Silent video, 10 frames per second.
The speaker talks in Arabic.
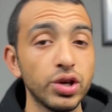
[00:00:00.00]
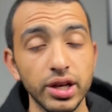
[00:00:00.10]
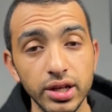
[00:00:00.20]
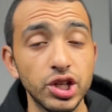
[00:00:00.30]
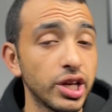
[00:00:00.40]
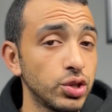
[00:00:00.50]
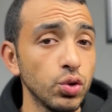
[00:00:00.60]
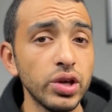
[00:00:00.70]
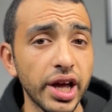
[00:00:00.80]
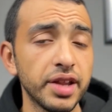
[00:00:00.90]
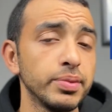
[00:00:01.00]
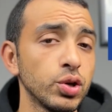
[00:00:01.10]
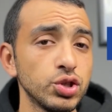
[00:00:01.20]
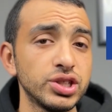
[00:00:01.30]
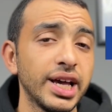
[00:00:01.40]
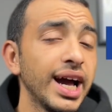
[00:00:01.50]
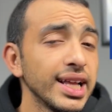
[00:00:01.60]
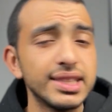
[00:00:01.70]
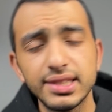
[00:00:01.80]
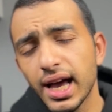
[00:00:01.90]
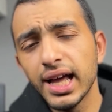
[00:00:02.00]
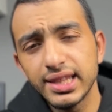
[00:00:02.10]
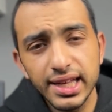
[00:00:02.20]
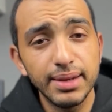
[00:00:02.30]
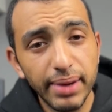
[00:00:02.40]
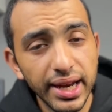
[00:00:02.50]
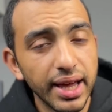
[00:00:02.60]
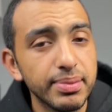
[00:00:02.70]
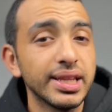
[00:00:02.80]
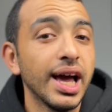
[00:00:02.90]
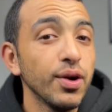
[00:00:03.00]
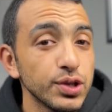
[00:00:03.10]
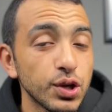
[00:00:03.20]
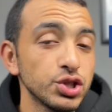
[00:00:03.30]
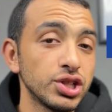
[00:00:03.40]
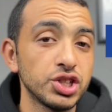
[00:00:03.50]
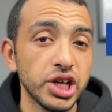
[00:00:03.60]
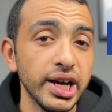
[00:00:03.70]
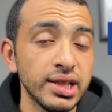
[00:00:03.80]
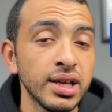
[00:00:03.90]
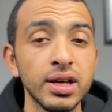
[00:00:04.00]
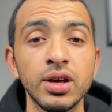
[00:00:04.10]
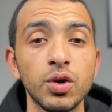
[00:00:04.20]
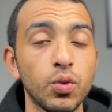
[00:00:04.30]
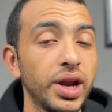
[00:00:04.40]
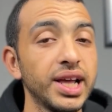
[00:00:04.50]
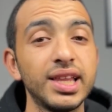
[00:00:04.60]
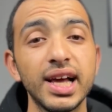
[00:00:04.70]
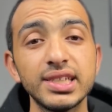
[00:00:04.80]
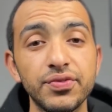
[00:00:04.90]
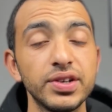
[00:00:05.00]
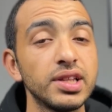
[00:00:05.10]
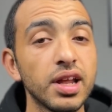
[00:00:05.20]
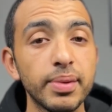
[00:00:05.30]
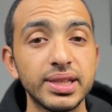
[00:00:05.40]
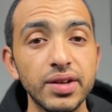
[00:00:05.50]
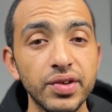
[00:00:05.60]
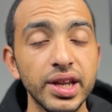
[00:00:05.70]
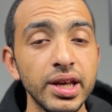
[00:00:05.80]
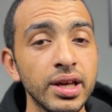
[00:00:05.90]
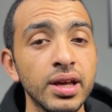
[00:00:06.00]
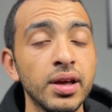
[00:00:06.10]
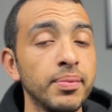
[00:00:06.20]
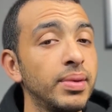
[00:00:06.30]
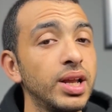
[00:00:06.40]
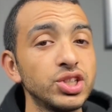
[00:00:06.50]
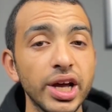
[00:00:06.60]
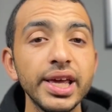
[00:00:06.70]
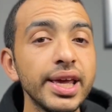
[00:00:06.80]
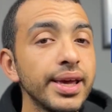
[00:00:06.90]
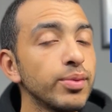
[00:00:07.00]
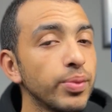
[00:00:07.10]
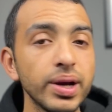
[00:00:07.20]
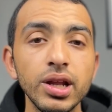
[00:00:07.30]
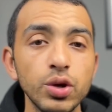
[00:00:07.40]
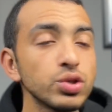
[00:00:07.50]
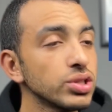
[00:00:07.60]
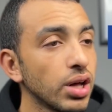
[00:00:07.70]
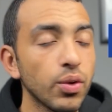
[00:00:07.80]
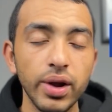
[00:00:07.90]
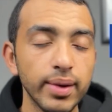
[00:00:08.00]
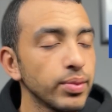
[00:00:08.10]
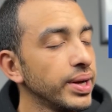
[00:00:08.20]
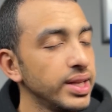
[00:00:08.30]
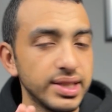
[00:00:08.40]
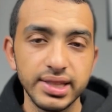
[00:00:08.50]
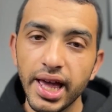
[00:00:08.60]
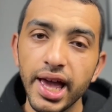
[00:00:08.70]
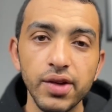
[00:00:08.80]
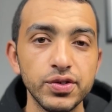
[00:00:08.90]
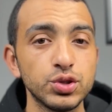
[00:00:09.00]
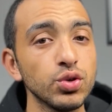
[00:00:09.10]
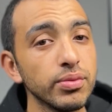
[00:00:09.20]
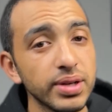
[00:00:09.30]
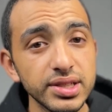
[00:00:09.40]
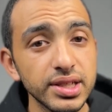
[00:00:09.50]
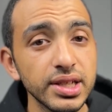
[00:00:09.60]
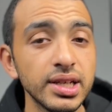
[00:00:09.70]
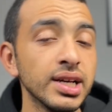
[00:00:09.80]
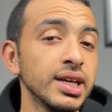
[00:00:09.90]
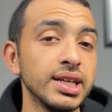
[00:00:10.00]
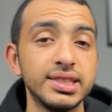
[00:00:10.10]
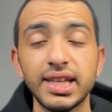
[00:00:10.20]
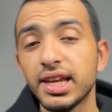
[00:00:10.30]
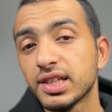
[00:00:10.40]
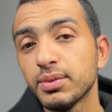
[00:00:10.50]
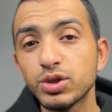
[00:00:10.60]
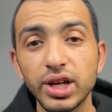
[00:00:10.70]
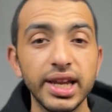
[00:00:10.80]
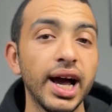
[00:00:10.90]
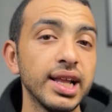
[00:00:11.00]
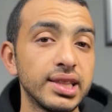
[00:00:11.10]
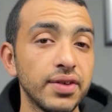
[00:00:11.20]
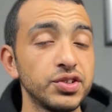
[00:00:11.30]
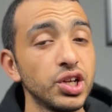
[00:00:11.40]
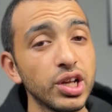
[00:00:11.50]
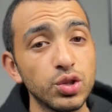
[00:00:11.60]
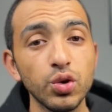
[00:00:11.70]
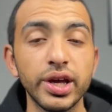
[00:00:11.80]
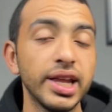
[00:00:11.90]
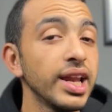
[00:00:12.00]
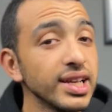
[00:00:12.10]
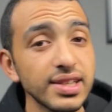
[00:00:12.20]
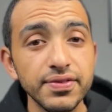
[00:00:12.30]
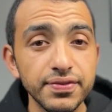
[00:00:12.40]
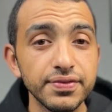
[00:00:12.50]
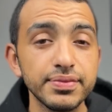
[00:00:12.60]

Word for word: نوكيا شركه نوكيا كانت بتخش ساعات ساعات كده معانا هي بتحاول تخش ترشيحات ولكن للاسف فئه ال 4000 جنيه ملاش اي موبايل يذكر ولا موبايل يستاهل في السوق المصري يستاهل انك تبص عليه حتى في شركه نوكيا للاسف